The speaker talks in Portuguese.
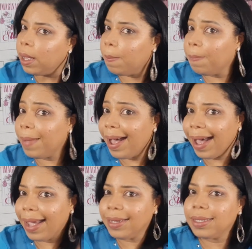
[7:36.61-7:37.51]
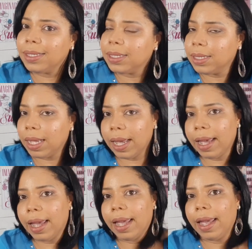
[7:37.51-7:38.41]
mas
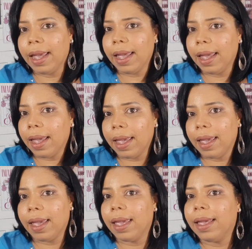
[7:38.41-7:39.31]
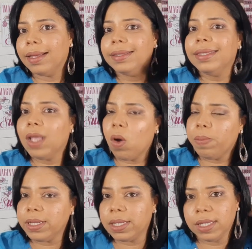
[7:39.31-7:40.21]
é, não
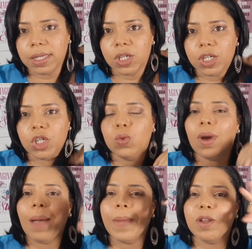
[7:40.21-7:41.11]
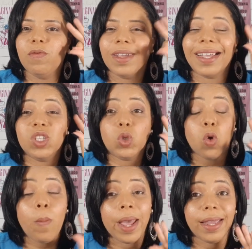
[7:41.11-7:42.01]
precisa, gente. O cabelo fica
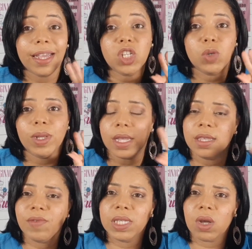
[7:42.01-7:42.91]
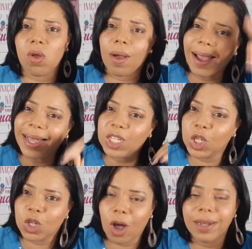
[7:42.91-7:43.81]
super alinhadinho. Até se você colocar
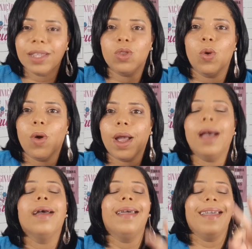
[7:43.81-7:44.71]
só na touca,